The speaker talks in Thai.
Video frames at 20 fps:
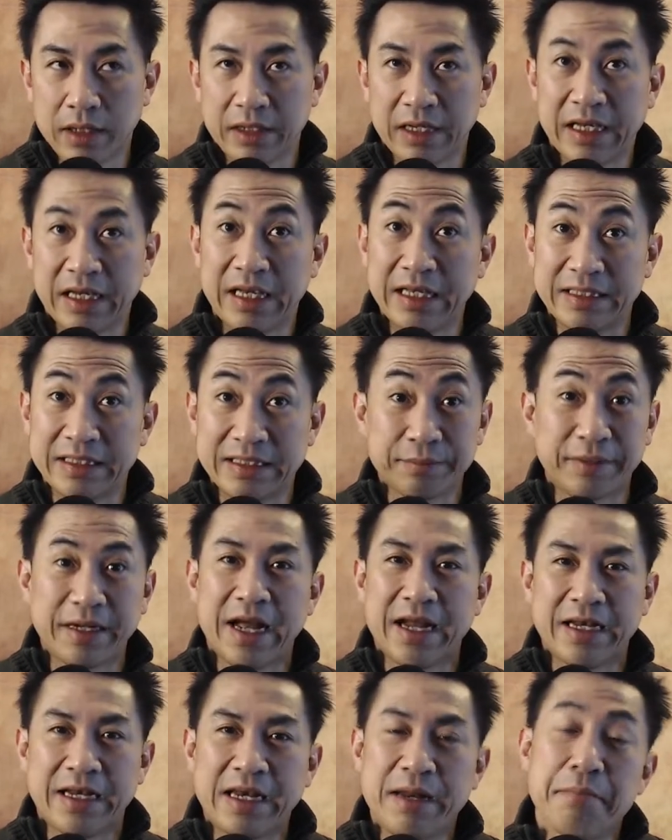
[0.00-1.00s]
ขีดจำ
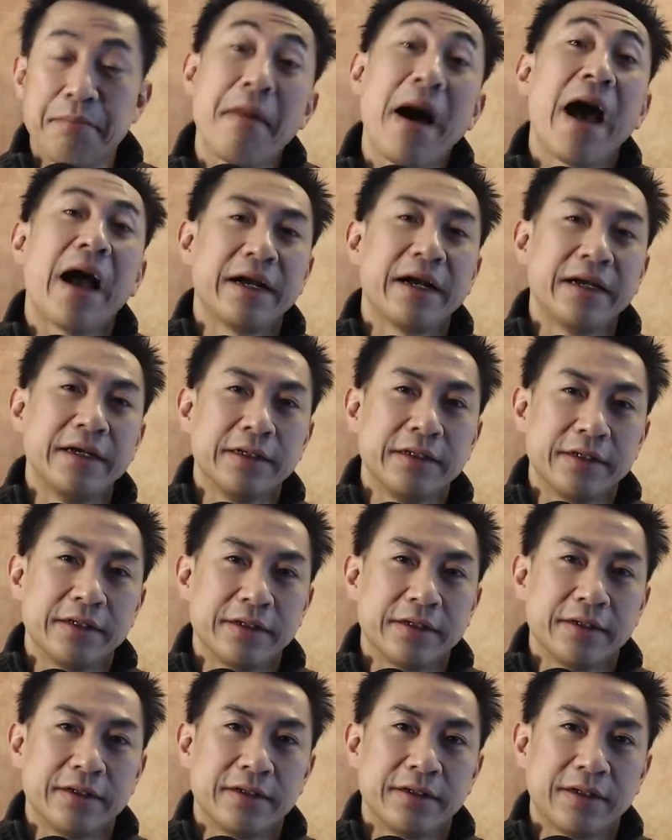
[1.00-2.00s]
กัดที่มากขึ้
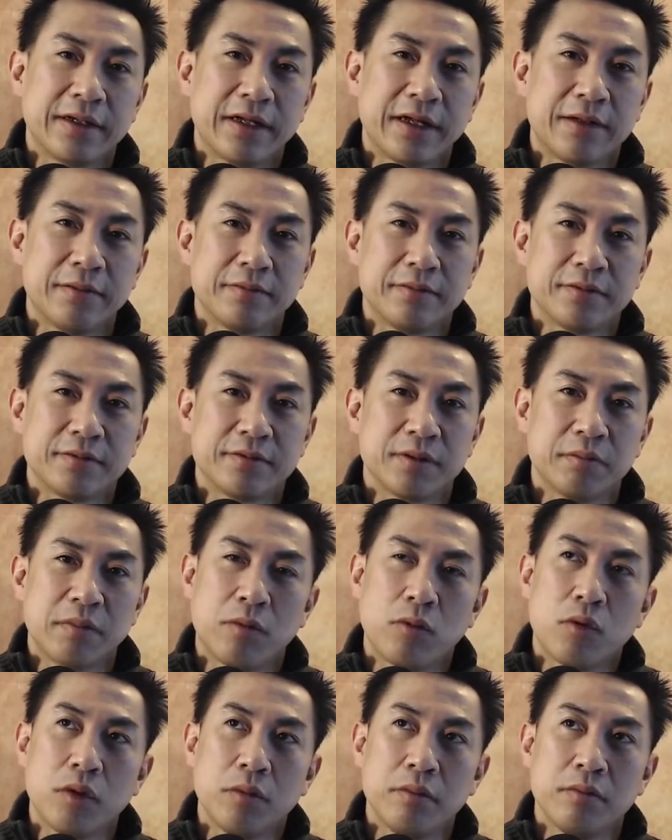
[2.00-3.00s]
นะครับสำหรับ
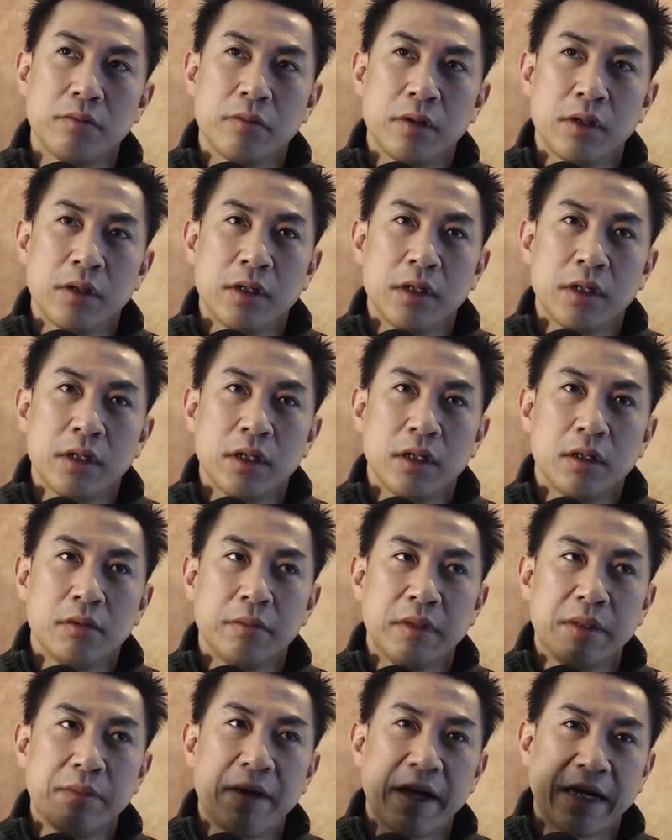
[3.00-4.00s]
คน
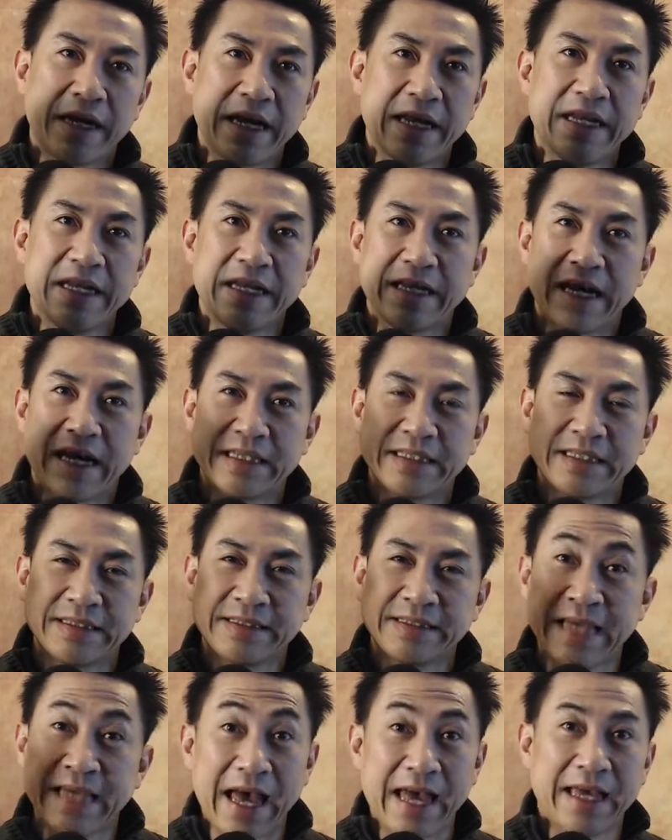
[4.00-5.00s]
มีบัตรเครดิตอาจจะ
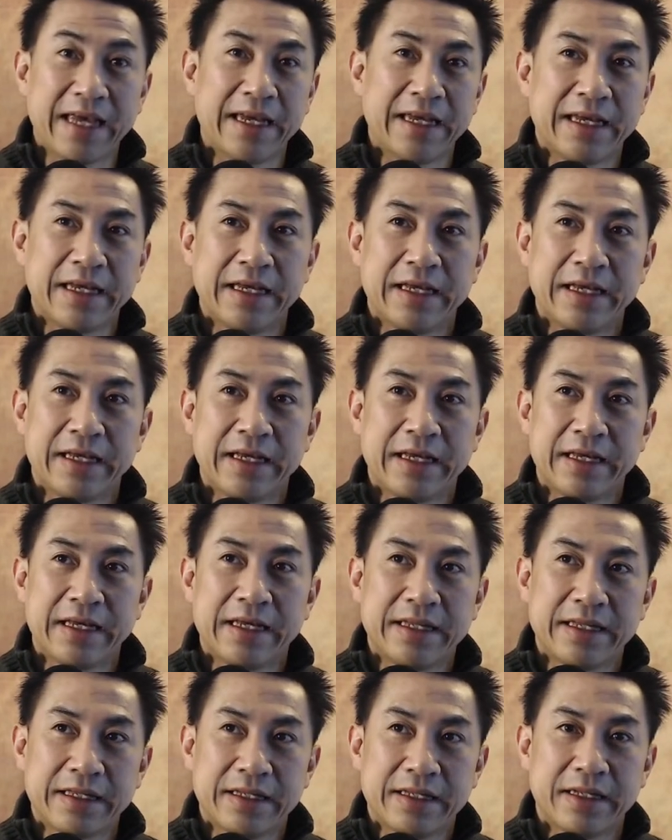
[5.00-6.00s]
จ่าย
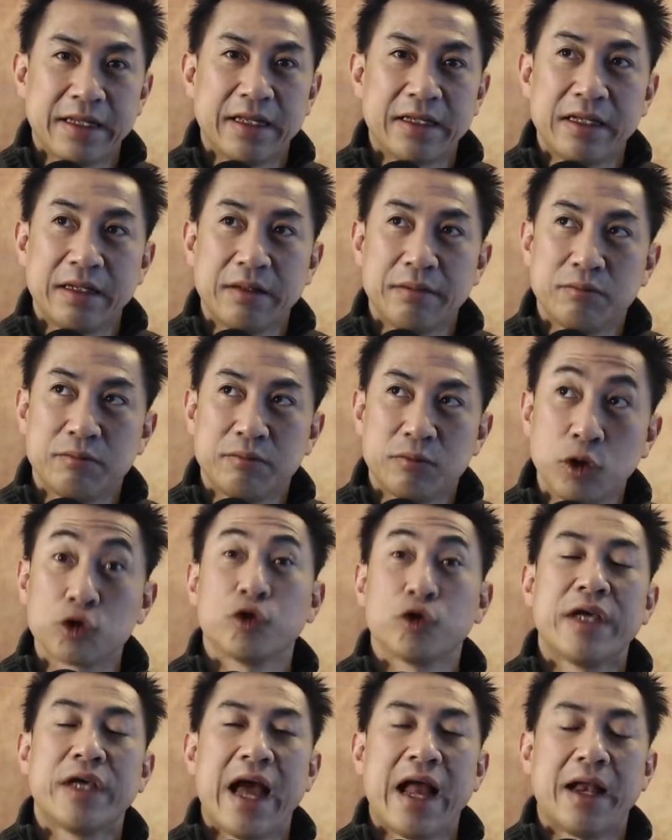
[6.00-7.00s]
อันนี้ยก
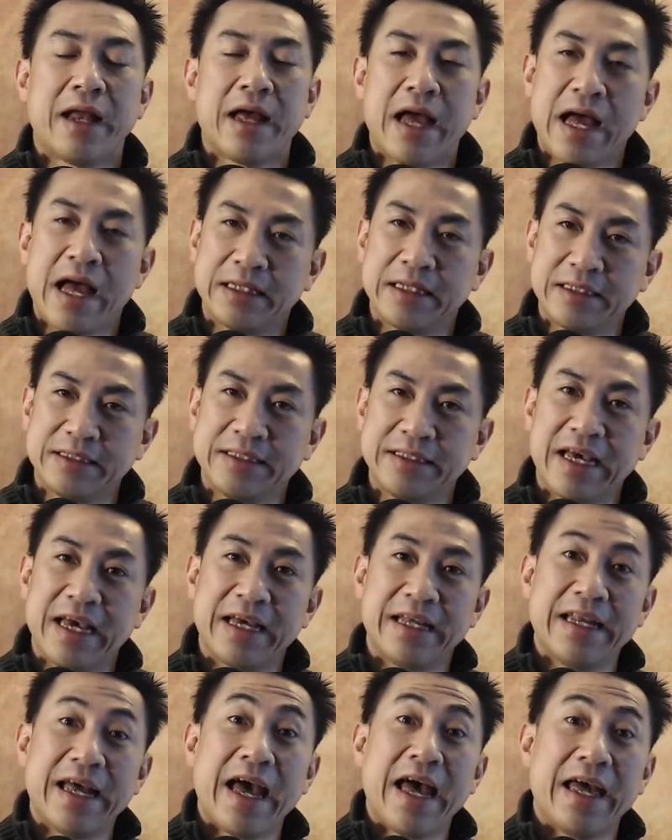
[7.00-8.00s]
ตัวอย่างนะอาจจะจ่าย
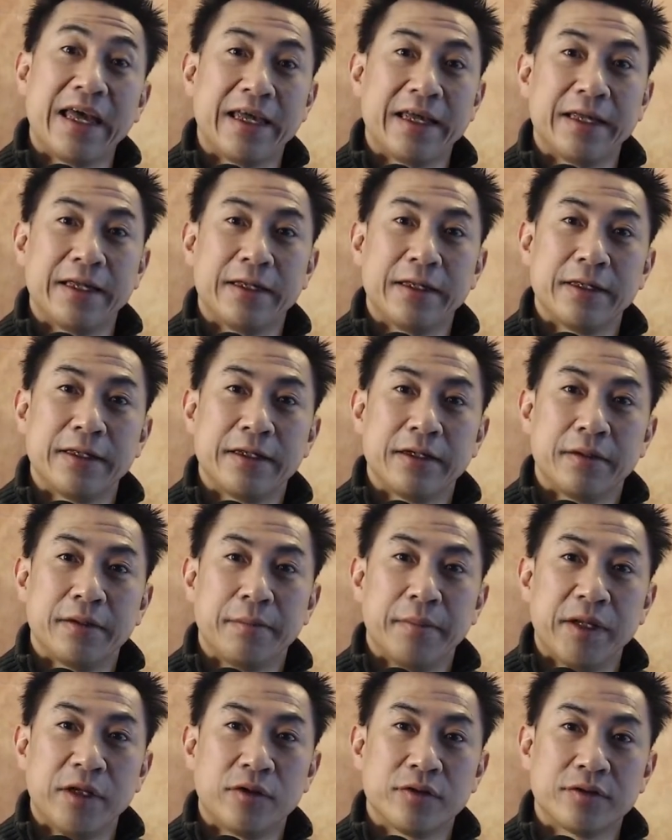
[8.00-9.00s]
ได้
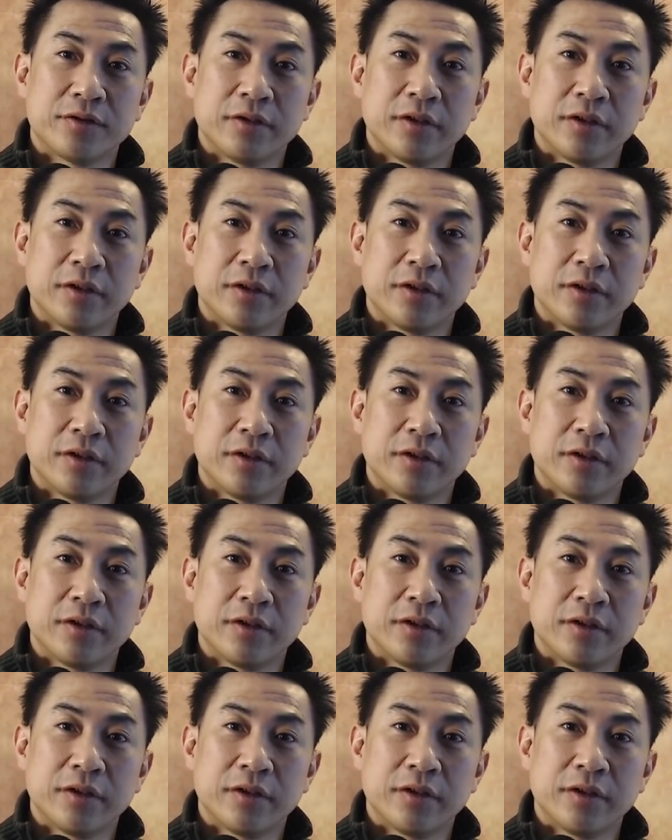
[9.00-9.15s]
ไม่ต้อง